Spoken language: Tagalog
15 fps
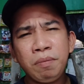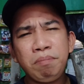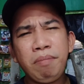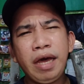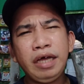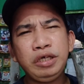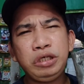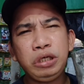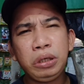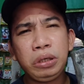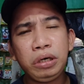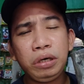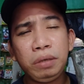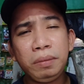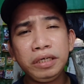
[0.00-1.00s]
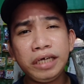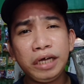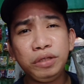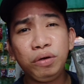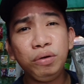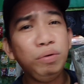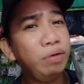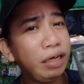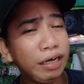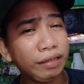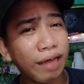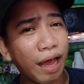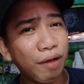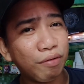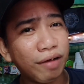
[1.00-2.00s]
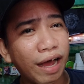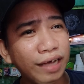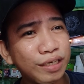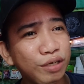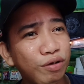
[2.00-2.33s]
medyo masyadong lugi na tayo guys